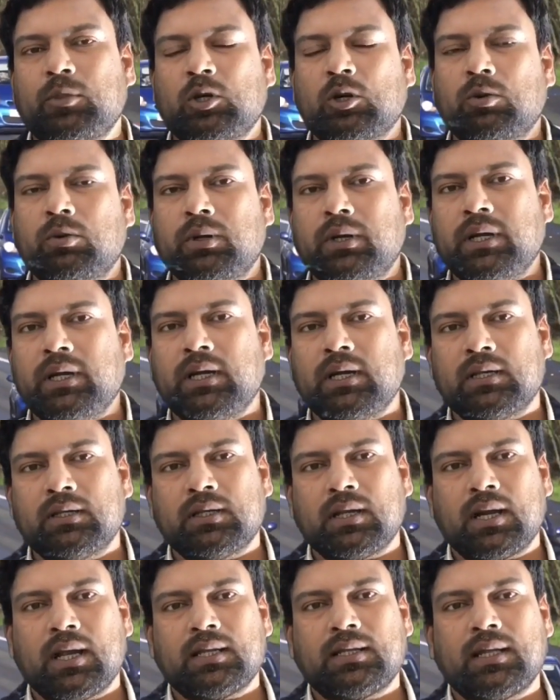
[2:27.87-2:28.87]
पी के
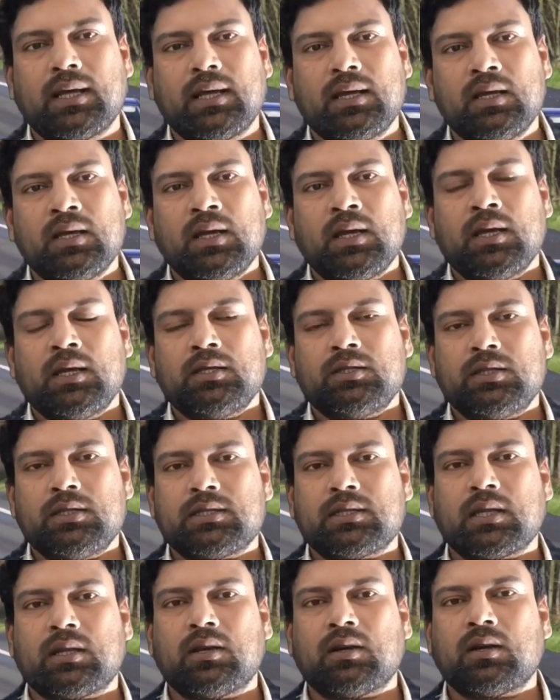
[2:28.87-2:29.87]
अंदर आता है
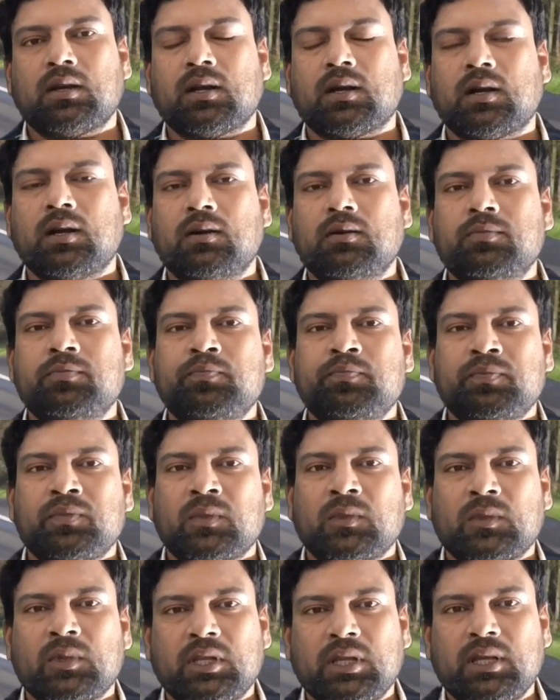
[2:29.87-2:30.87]
जिसके रख
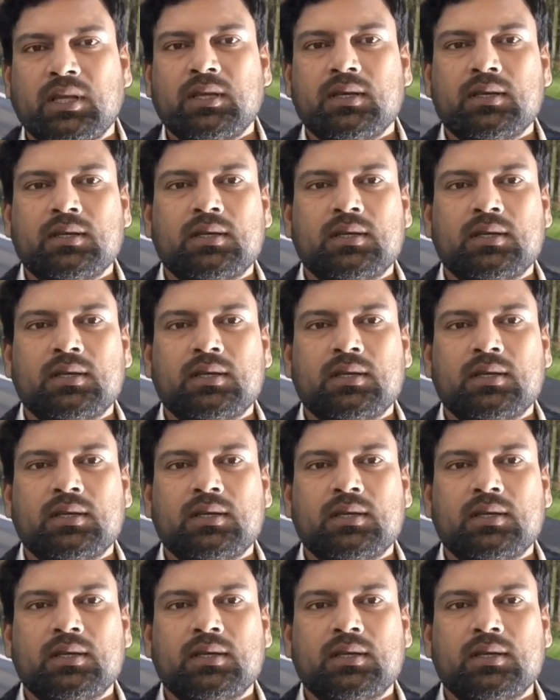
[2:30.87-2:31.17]
रखाव ये